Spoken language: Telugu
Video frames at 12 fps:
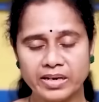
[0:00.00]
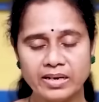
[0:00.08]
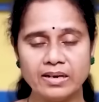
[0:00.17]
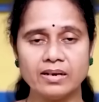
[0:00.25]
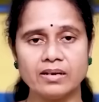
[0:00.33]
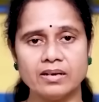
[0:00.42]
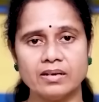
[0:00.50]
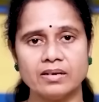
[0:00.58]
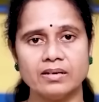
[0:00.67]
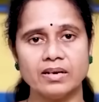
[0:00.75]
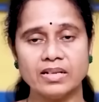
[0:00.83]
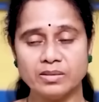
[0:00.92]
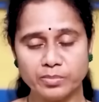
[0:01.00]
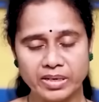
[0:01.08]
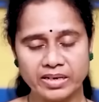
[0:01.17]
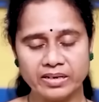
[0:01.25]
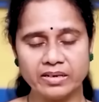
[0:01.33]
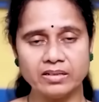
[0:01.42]
మహిళలుగా అది
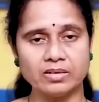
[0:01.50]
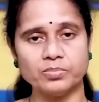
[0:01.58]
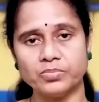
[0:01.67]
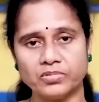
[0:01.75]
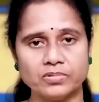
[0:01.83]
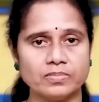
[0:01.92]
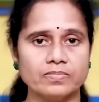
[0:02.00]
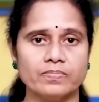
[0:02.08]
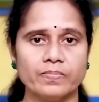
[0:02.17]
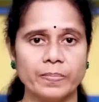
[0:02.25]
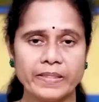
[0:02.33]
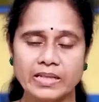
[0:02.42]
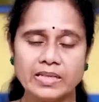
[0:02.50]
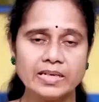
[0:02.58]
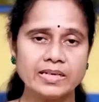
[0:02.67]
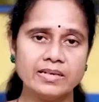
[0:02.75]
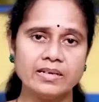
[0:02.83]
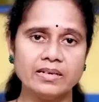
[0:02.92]
మనకే తప్పు
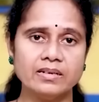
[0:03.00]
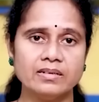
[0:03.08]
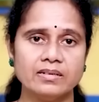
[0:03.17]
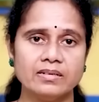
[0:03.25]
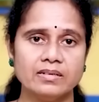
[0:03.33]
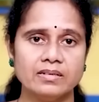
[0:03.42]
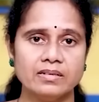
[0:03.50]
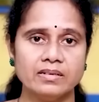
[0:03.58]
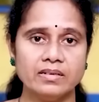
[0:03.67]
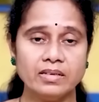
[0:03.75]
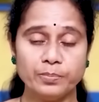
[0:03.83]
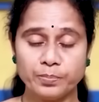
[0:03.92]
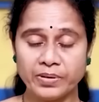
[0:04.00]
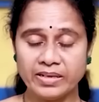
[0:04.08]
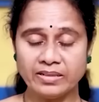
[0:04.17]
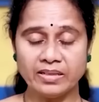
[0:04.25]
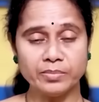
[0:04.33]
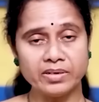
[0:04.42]
ఎందుకంటే
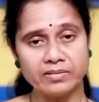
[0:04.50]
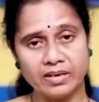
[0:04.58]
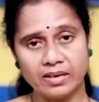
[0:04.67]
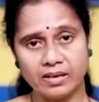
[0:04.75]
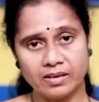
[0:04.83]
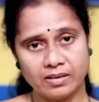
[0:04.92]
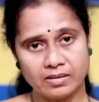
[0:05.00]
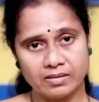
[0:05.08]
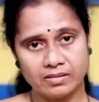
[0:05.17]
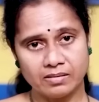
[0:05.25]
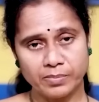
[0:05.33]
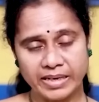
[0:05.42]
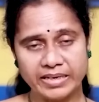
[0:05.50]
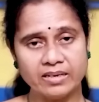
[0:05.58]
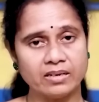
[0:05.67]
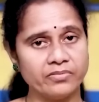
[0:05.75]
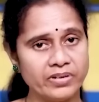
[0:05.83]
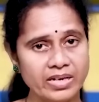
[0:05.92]
ఎప్పుడైతే మనం అలా
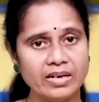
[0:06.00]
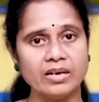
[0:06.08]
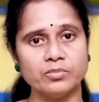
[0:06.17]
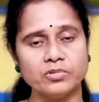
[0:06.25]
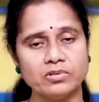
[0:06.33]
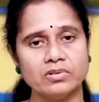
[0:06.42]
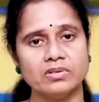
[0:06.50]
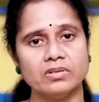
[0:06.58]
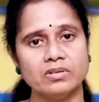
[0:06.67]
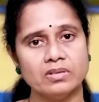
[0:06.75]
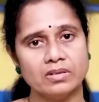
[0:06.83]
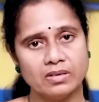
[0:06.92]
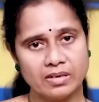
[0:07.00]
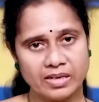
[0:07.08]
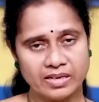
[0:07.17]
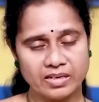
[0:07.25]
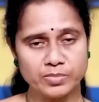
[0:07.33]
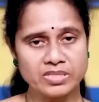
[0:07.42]
బయటికి వెళ్ళామో
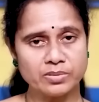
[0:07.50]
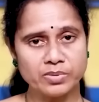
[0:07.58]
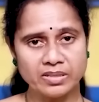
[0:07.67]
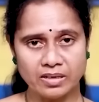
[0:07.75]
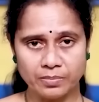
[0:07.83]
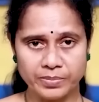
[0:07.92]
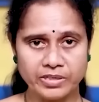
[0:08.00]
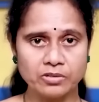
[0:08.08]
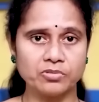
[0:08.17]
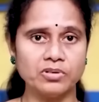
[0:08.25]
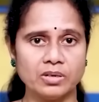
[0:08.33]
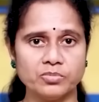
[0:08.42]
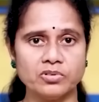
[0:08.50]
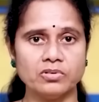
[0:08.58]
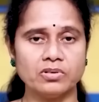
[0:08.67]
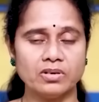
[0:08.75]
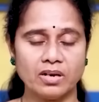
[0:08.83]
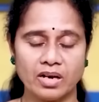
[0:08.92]
అక్రమ సంబంధాలు పెట్టుకున్నామో
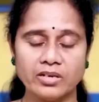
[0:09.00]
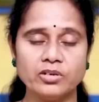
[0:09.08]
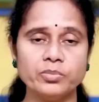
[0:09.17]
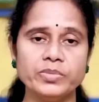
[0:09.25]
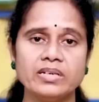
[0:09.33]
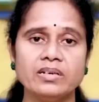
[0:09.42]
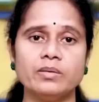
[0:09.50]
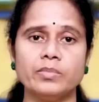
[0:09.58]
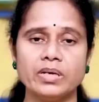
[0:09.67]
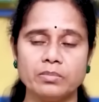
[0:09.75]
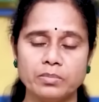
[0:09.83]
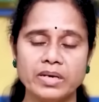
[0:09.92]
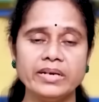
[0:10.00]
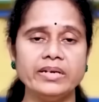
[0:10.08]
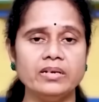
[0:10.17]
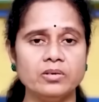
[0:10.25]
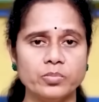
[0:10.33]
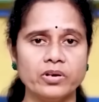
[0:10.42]
ఆటోమేటిక్గా మన
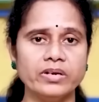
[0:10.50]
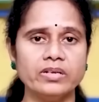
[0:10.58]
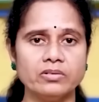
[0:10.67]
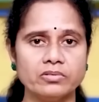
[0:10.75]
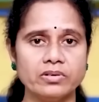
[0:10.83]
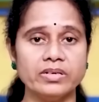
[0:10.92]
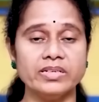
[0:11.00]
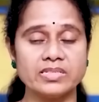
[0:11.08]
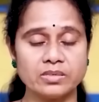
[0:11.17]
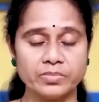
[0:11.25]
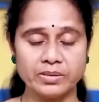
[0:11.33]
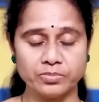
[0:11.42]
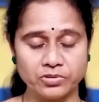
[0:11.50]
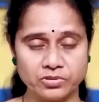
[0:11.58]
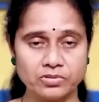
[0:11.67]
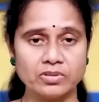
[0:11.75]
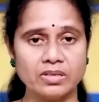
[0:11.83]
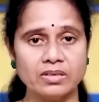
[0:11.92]
మైండ్ బాడీ కూడా డిస్టర్బ్
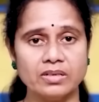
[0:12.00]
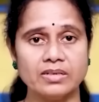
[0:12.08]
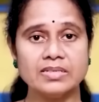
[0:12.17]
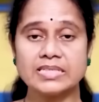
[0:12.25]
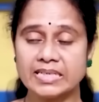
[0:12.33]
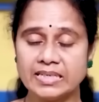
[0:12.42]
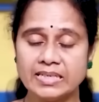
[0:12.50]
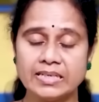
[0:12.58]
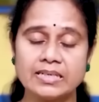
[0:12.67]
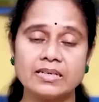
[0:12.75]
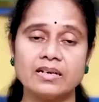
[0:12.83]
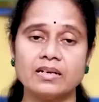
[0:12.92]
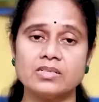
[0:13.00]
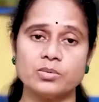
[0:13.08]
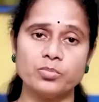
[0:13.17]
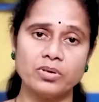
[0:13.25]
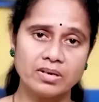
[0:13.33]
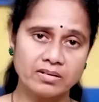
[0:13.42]
అయిపోతుంది శారీరకంగా
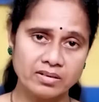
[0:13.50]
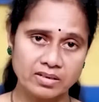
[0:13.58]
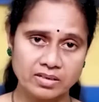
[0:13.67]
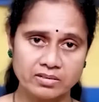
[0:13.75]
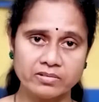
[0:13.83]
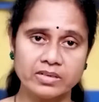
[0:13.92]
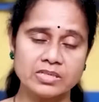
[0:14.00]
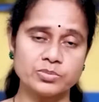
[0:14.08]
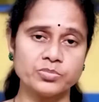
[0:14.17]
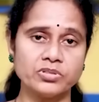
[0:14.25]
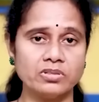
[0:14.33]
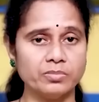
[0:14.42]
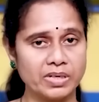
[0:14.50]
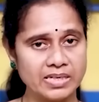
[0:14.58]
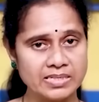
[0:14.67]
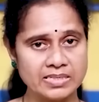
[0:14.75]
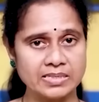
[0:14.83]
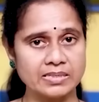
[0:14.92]
జబ్బులు రావడానికి అవకాశం ఉంటుంది
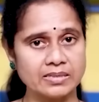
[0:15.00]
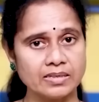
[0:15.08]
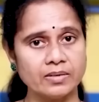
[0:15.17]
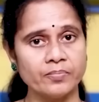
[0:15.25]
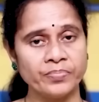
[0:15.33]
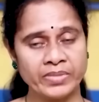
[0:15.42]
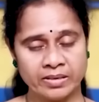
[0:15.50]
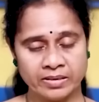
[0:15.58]
మానసికంగా